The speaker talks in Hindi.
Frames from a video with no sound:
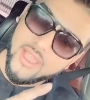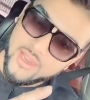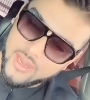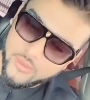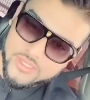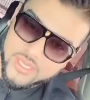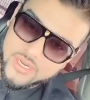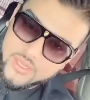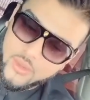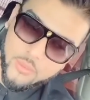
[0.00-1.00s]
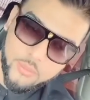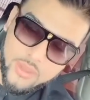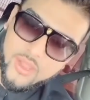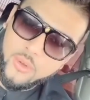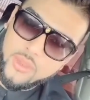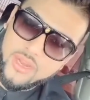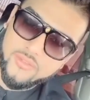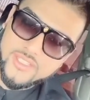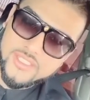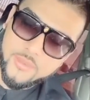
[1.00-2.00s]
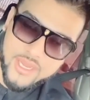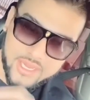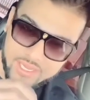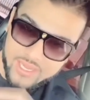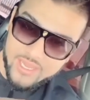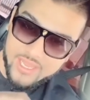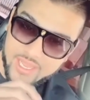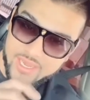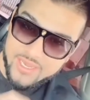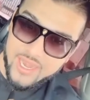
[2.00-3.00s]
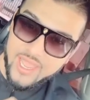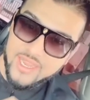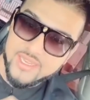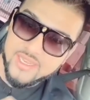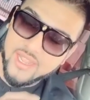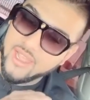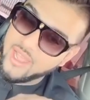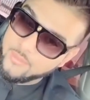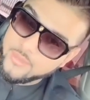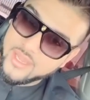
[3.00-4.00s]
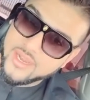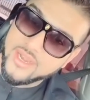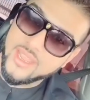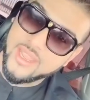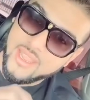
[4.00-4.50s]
अनाउंस करता हूँ मैं और मेरा फैसल भाई डे एंड नाइट काम कर रहे हैं